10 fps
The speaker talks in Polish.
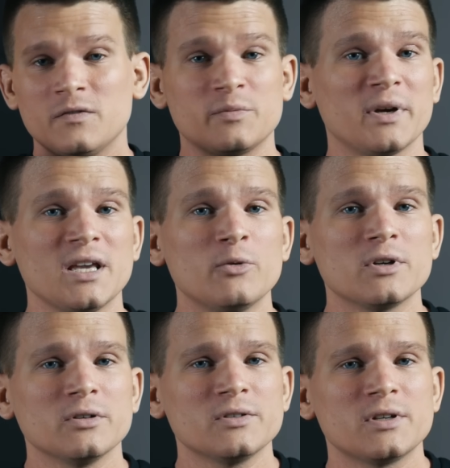Wspaniały
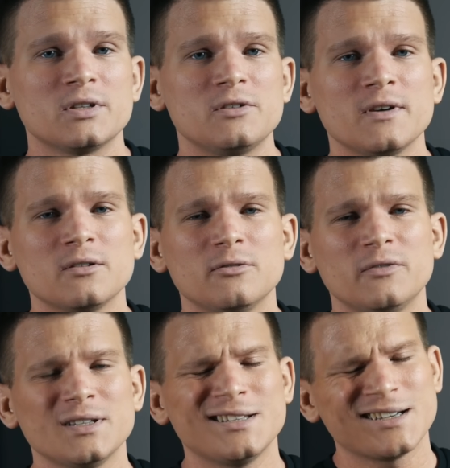koncert dźwięków
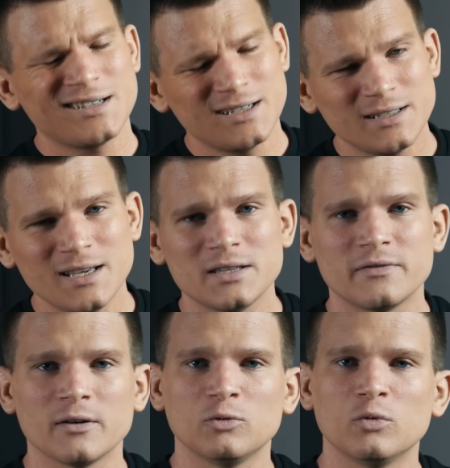jednak nie
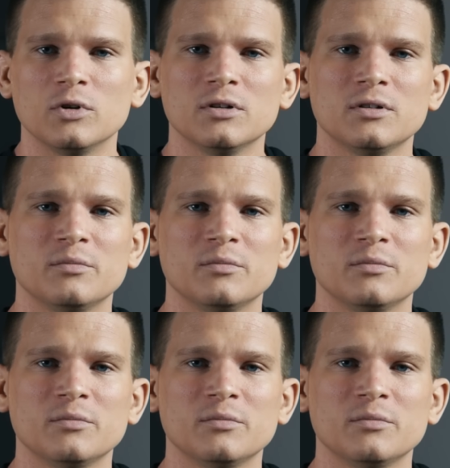trwał długo,